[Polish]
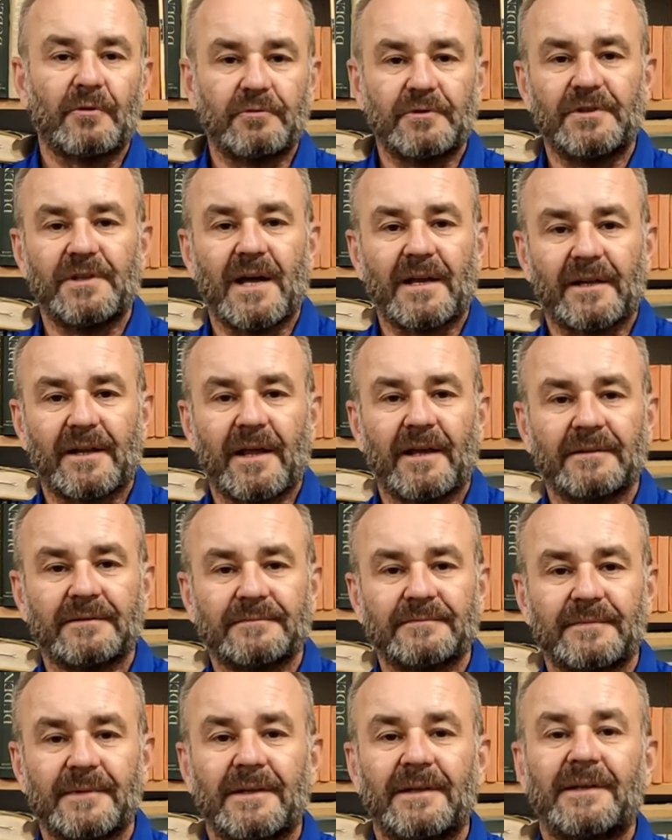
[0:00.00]
kulinarna,
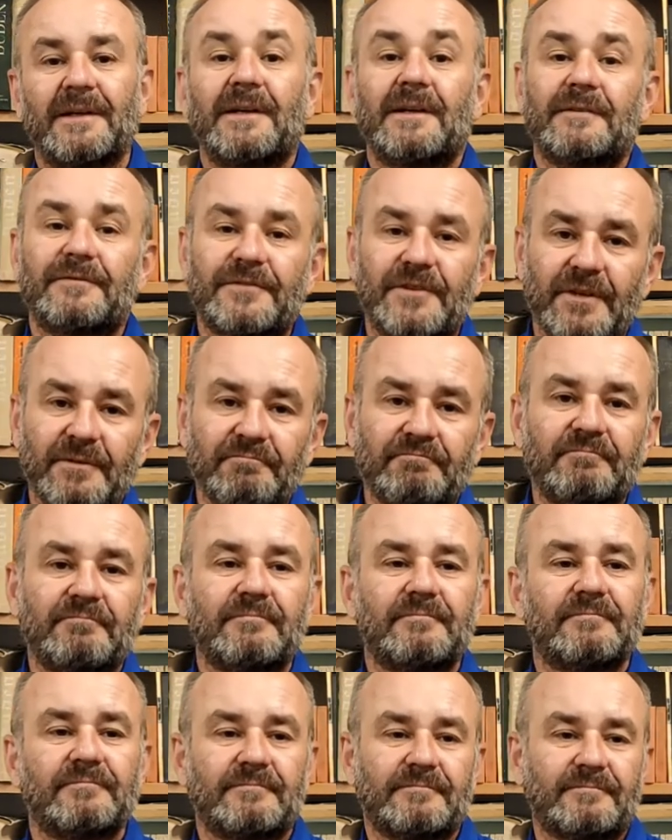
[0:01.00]
w tym
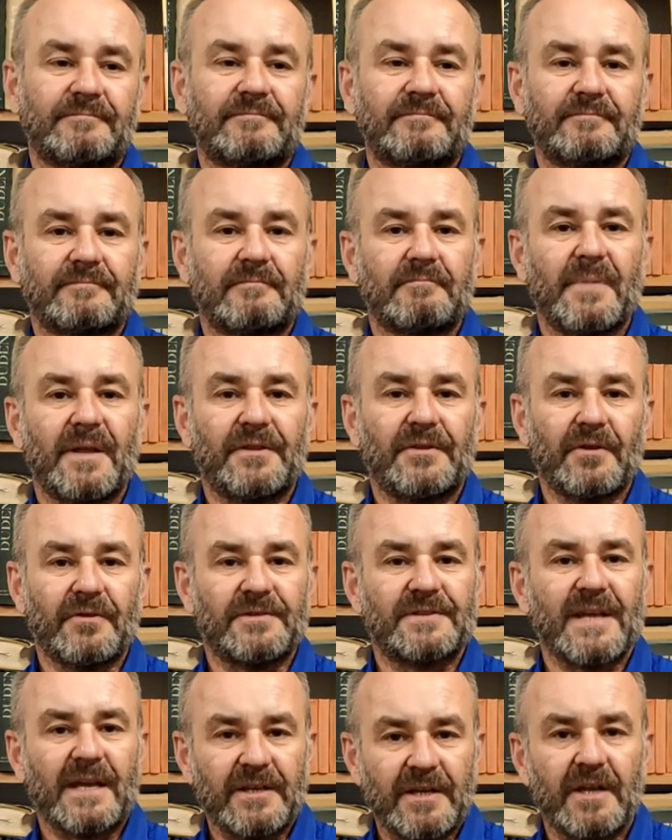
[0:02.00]

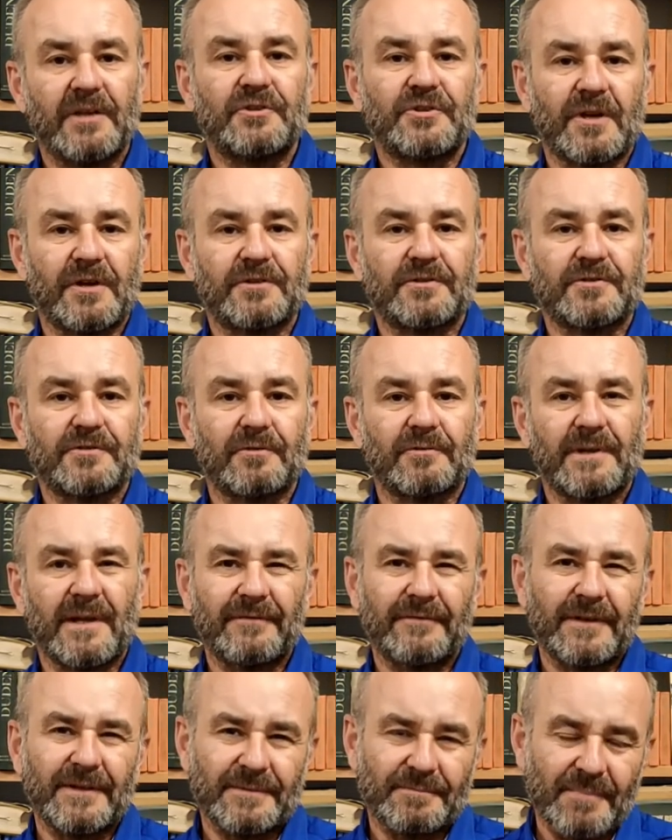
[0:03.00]
będąca jej częścią,
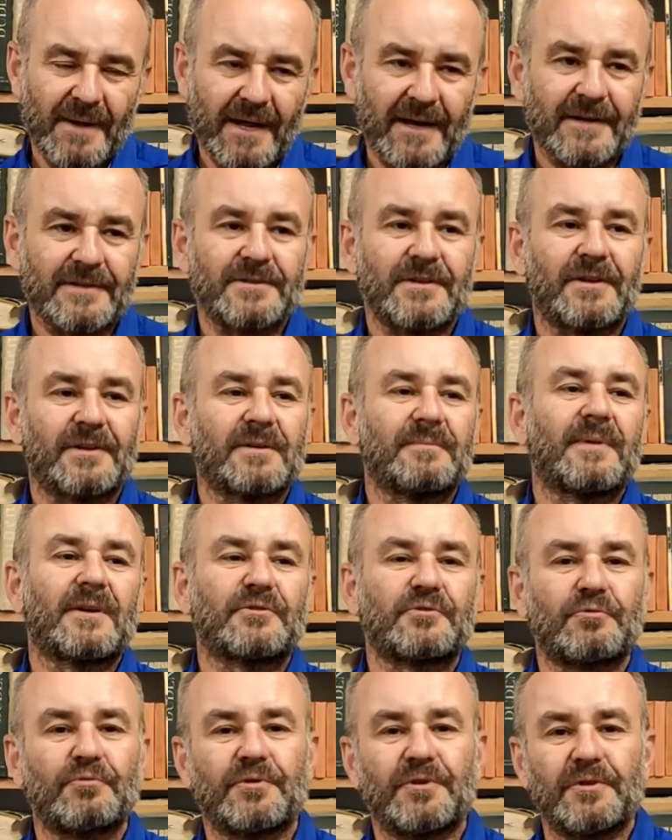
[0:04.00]
nawet bardziej
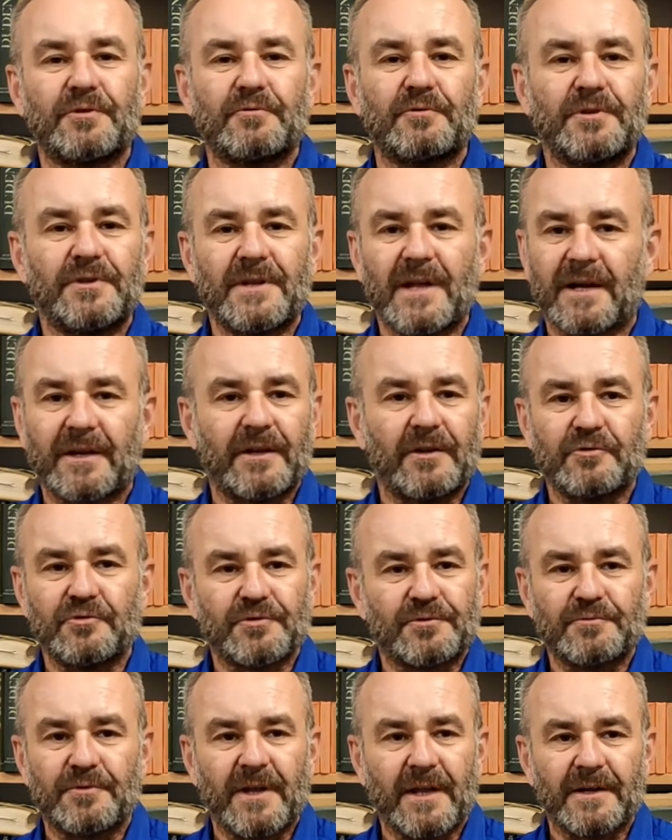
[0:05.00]
chyba sztuki kulinarnej
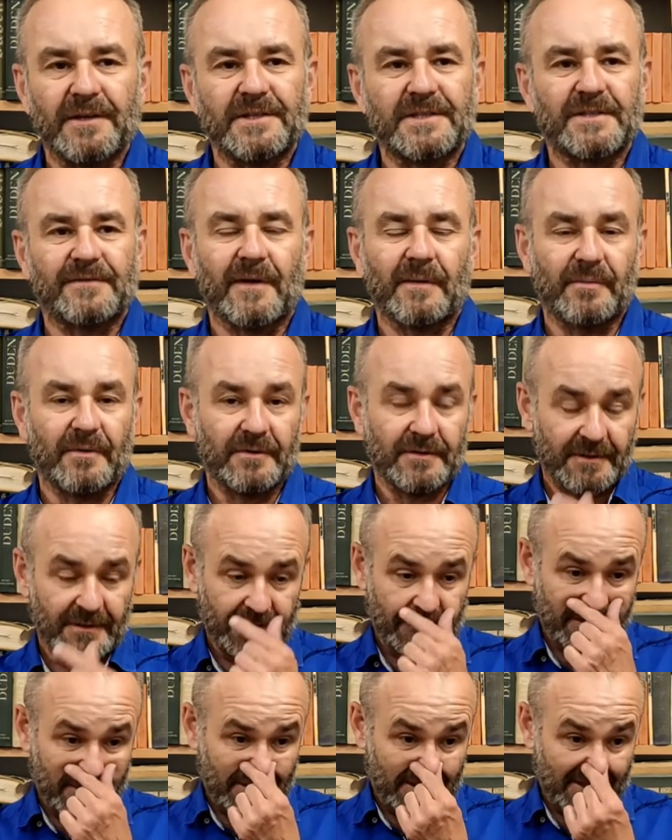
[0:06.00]
niż cukiernictwa, bo
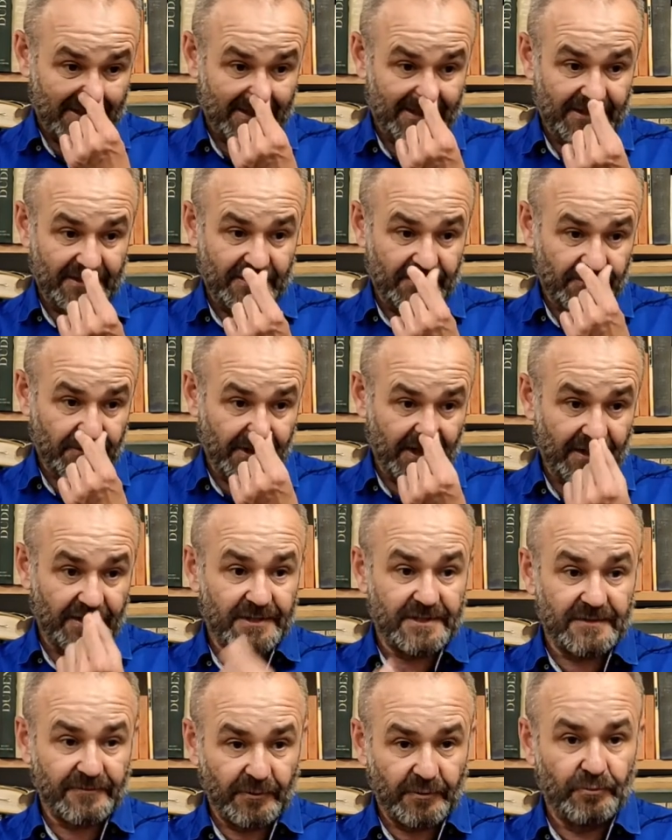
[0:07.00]

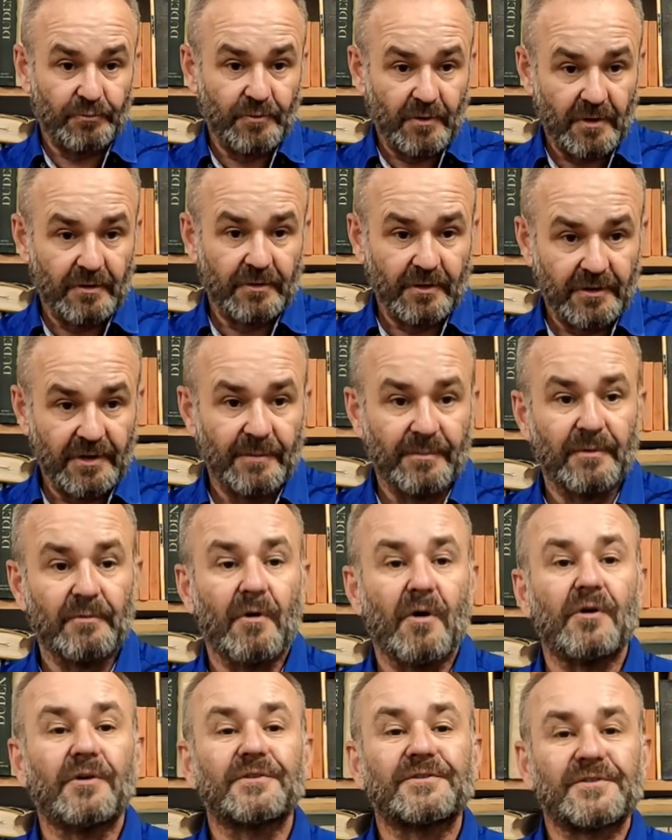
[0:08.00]
cukiernictwo długo no, nie
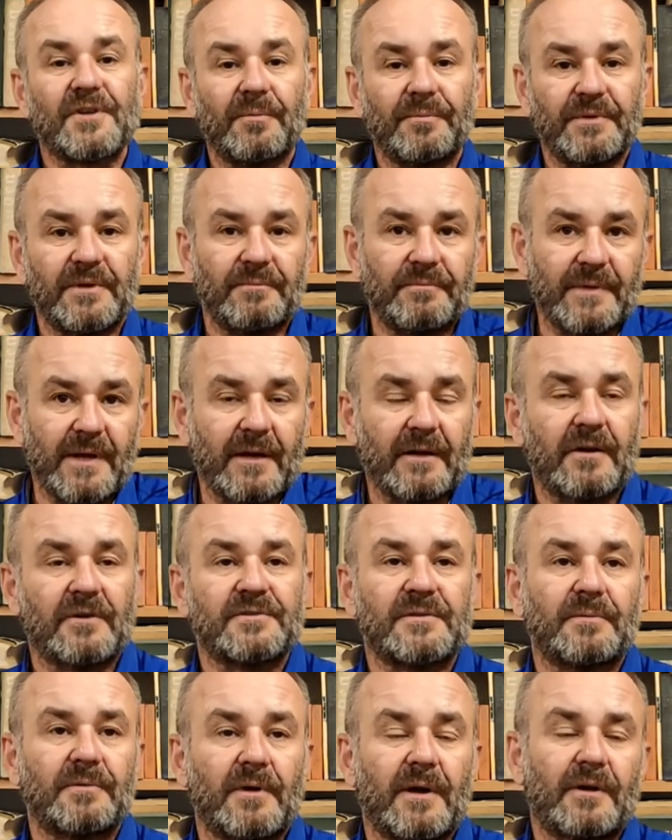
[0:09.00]
było osobnym, jak,
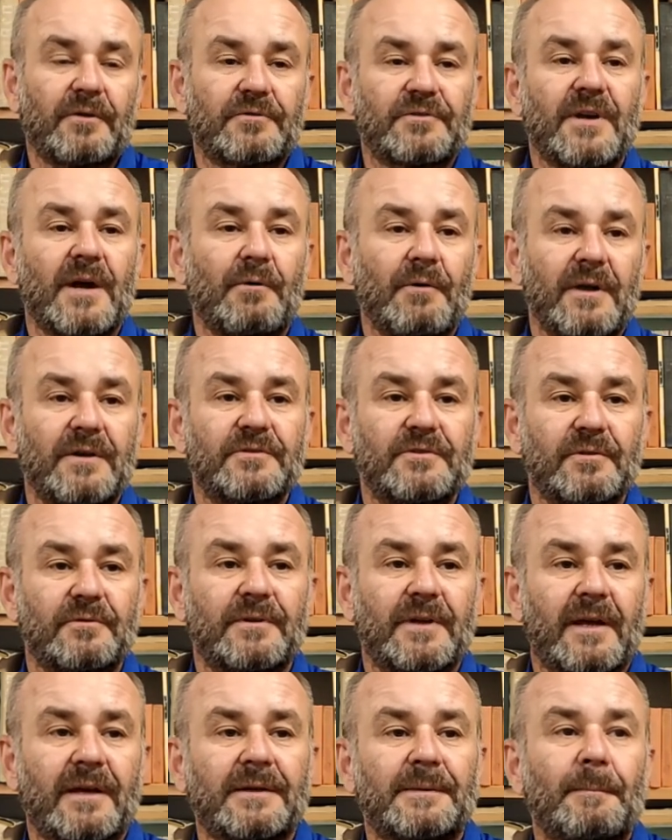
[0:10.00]
osobną jakąś gałęzią.
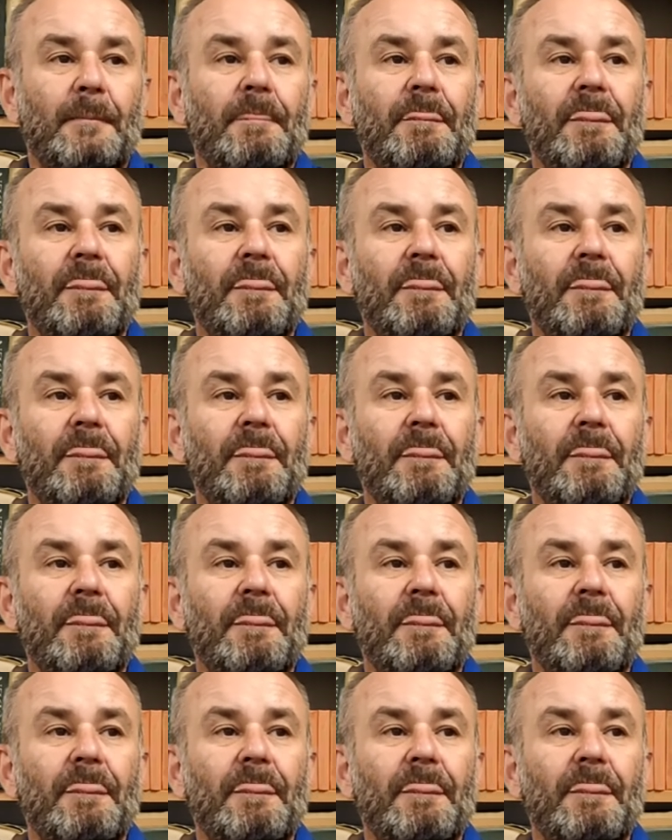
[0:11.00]
Tak?